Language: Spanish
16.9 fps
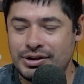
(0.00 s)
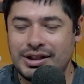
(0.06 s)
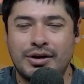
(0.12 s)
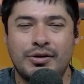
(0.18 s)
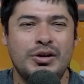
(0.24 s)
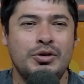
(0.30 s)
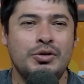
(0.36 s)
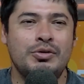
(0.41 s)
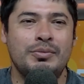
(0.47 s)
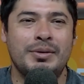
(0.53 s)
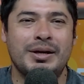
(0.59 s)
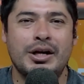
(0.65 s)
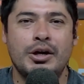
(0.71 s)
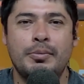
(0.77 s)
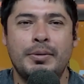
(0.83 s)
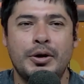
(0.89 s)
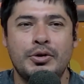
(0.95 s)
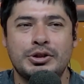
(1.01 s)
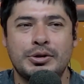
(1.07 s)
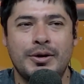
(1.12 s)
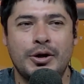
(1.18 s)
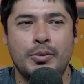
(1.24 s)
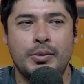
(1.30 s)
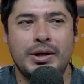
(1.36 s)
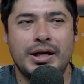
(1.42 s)
O sea, cuando el Mercado Pago no se
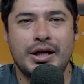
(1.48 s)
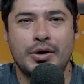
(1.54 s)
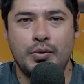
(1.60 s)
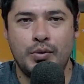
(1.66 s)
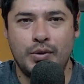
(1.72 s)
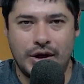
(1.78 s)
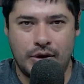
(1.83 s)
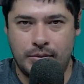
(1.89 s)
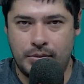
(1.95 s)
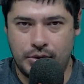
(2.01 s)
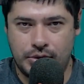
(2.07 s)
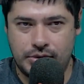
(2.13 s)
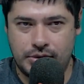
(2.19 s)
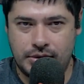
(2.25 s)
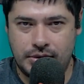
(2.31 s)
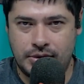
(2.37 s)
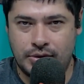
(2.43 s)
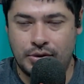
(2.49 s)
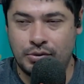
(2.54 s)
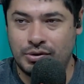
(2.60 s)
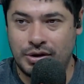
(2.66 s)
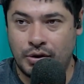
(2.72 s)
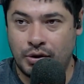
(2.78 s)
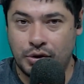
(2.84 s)
va a comunicar nunca con vos, con,